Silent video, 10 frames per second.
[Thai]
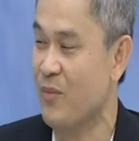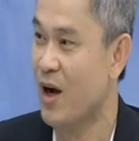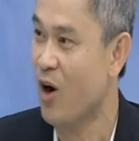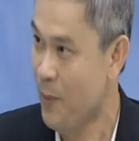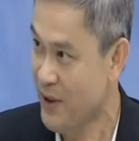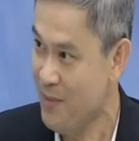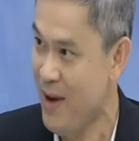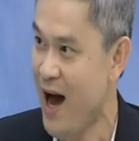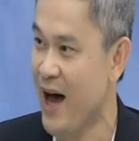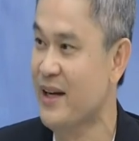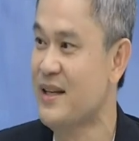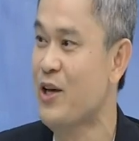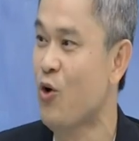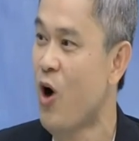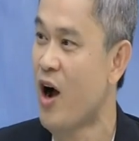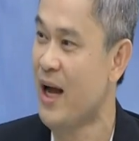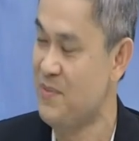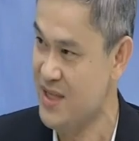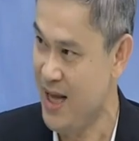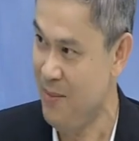กับงบรัฐบาล เกี่ยวข้อง
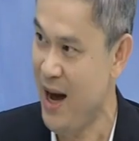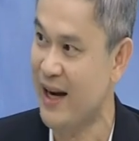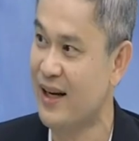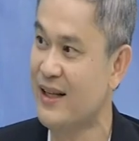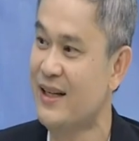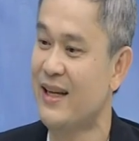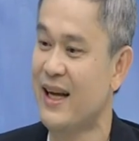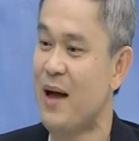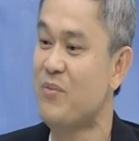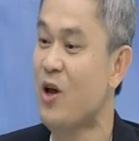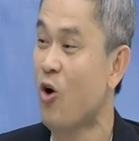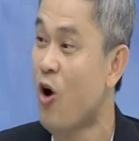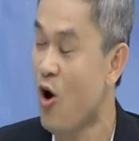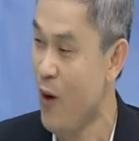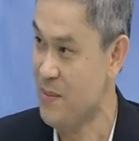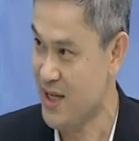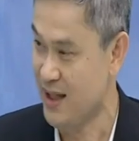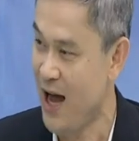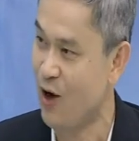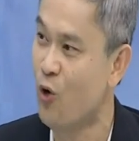กับสถาบันนะครับเกี่ยวข้องกับความศรั
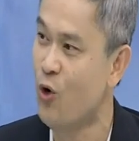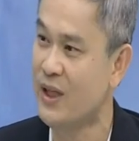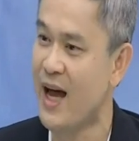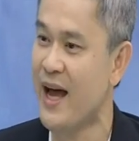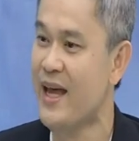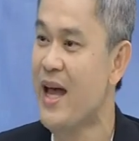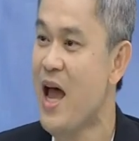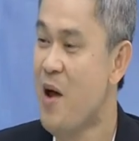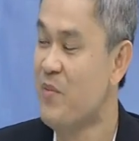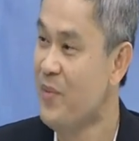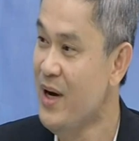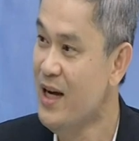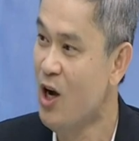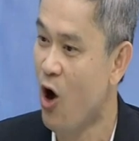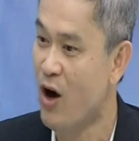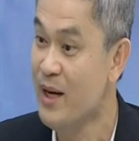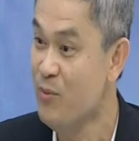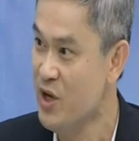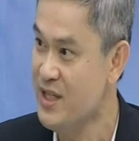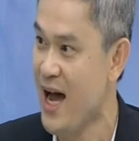ทธาของคนไทย มันเป็นเรื่องของเงิน
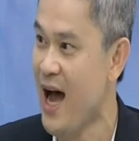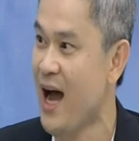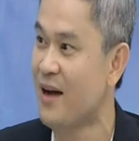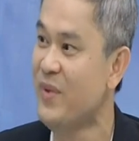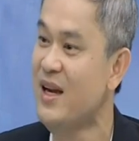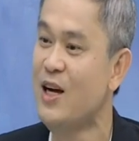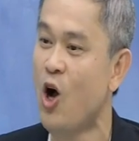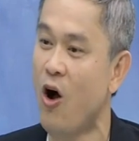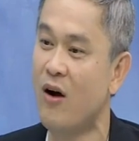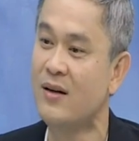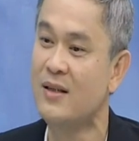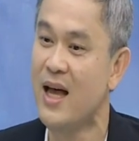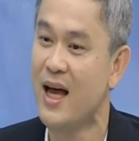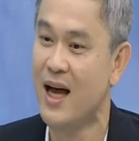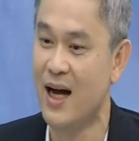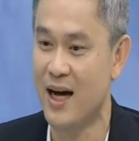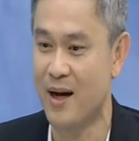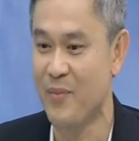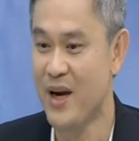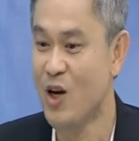บริจาคเป็นเรื่องของเอ
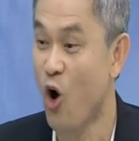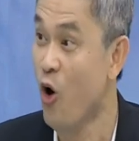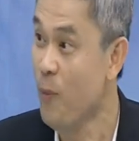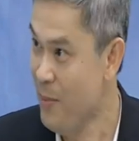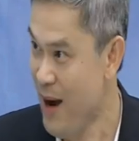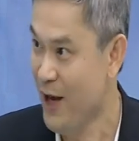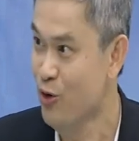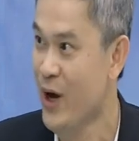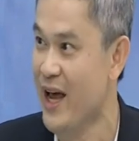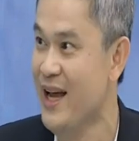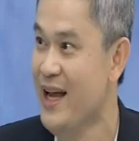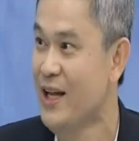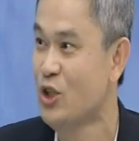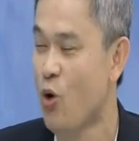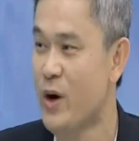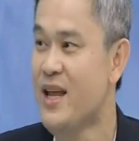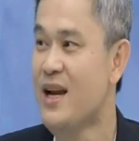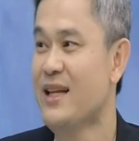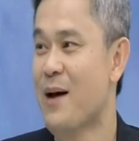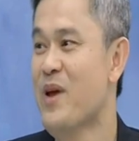เป็นเรื่องของงบประมาณด้วย ตรงนี้
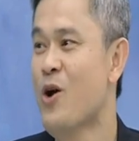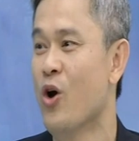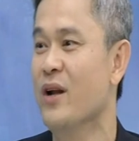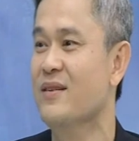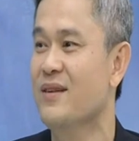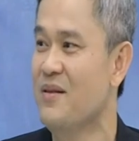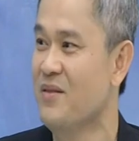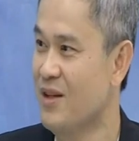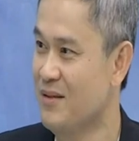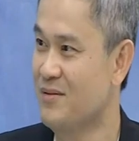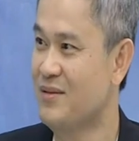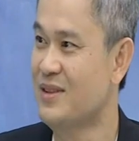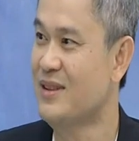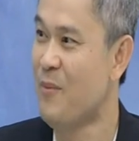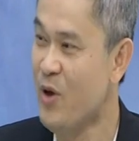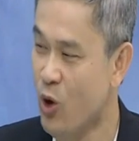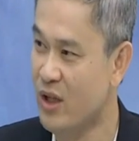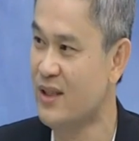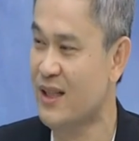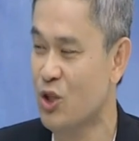เลยทำให้คนทำให้ค
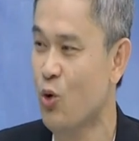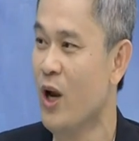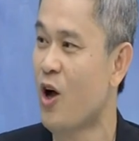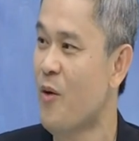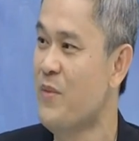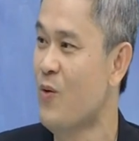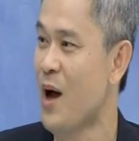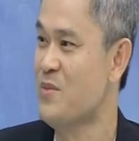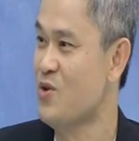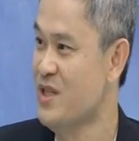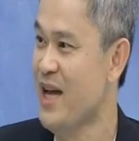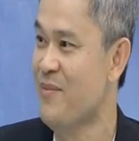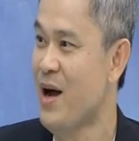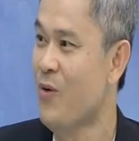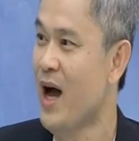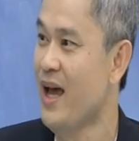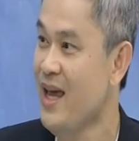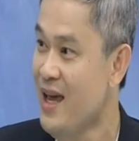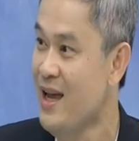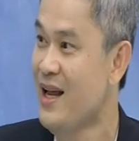นตื่นตัวแล้วก็มีความสนใจมากว่า
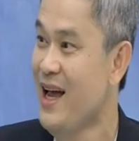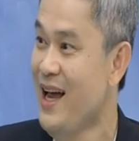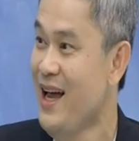เอ๊ะ